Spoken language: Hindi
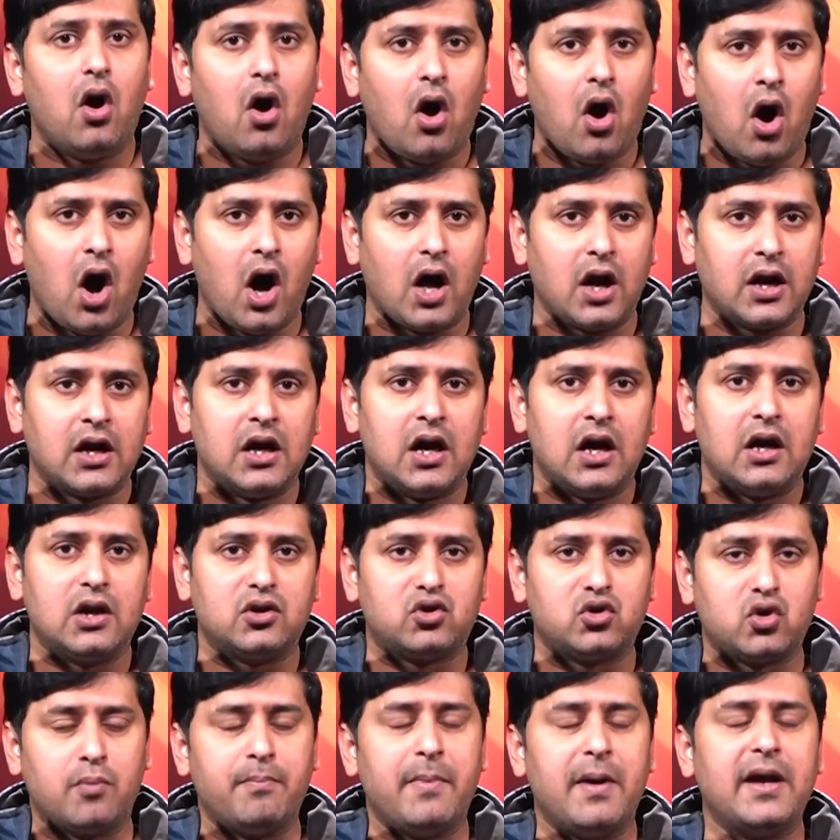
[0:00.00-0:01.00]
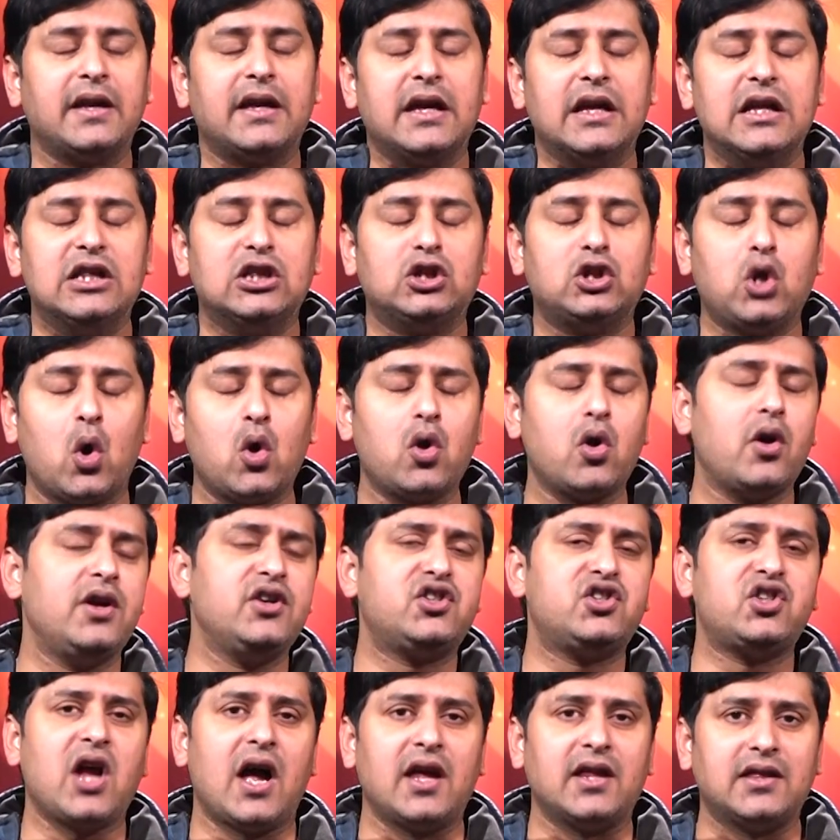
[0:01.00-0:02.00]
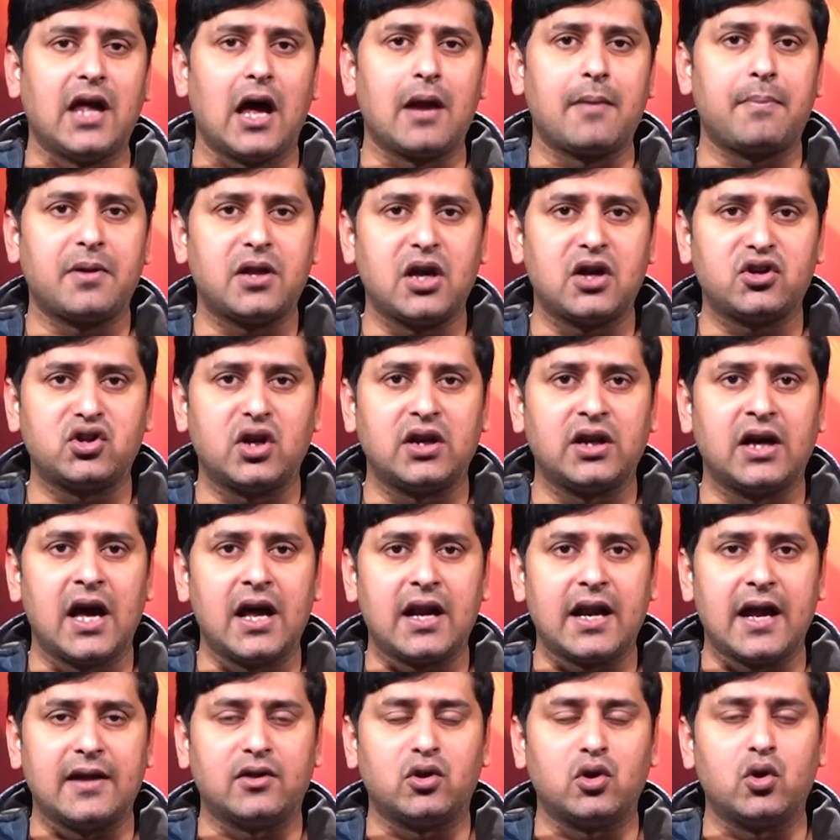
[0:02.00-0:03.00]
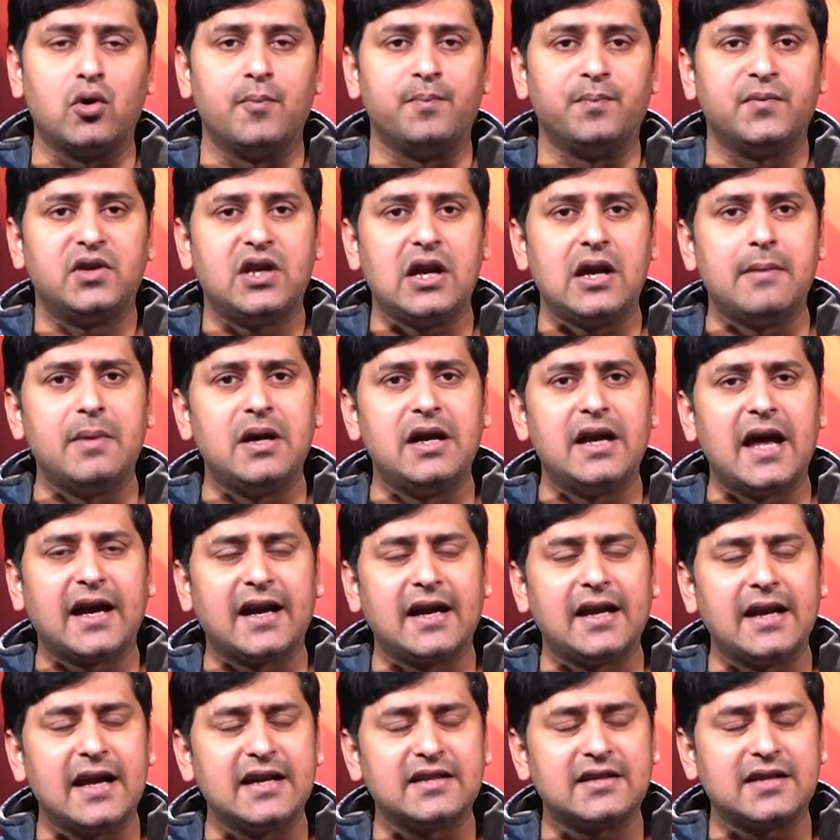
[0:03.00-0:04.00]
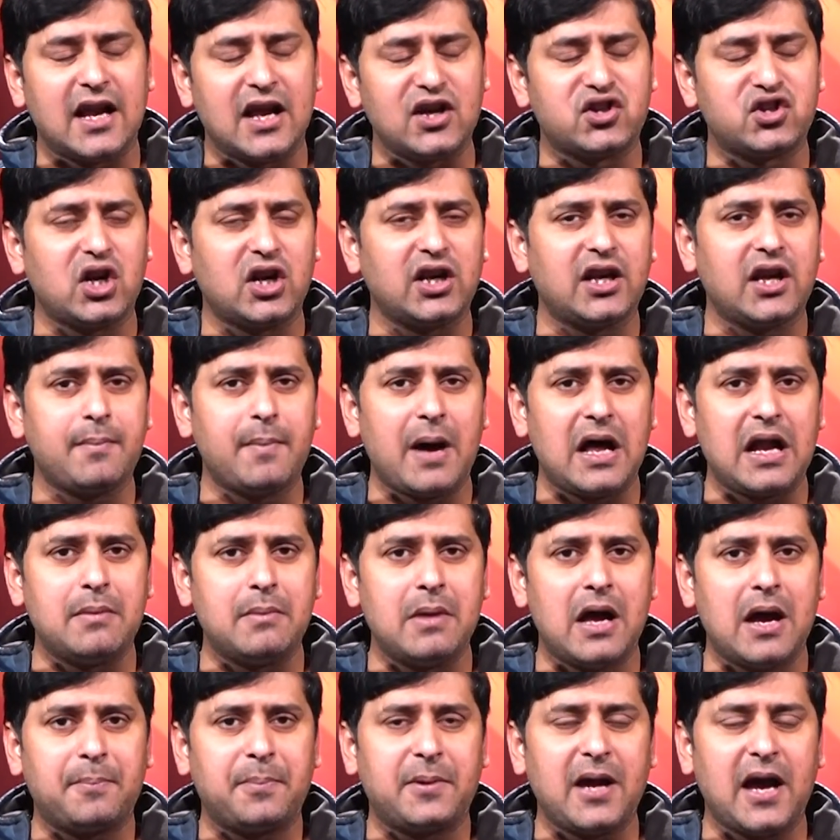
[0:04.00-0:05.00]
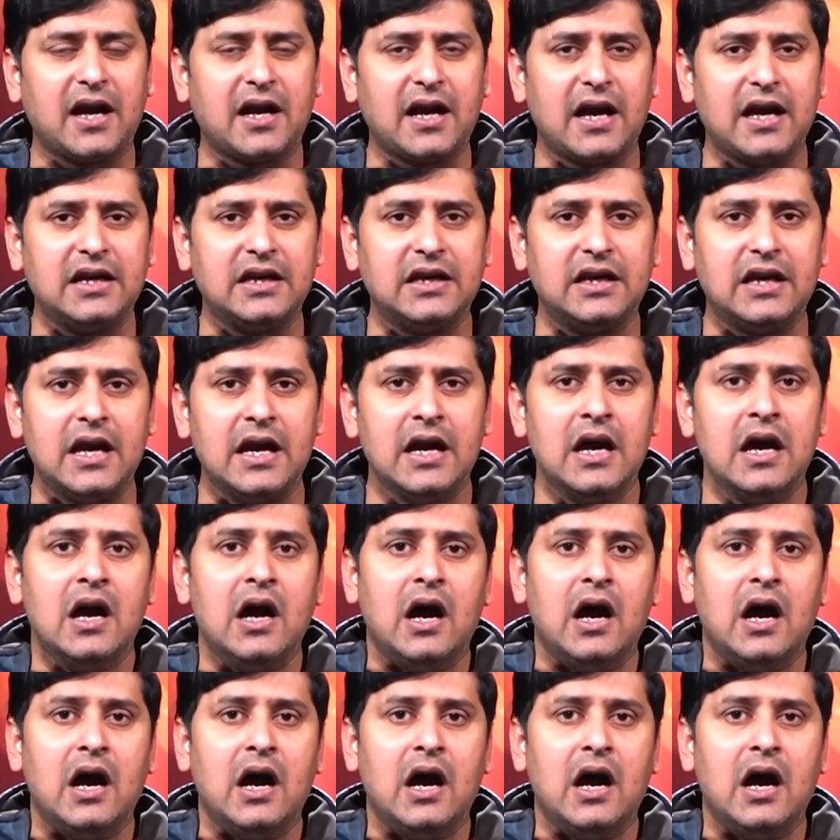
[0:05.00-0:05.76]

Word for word: और शुभमन गिल दोनों ही शानदार प्रदर्शन कर रहे हैं तो टीम इंडिया के नए सिलेक्शन के बारे में आप क्या कहेंगे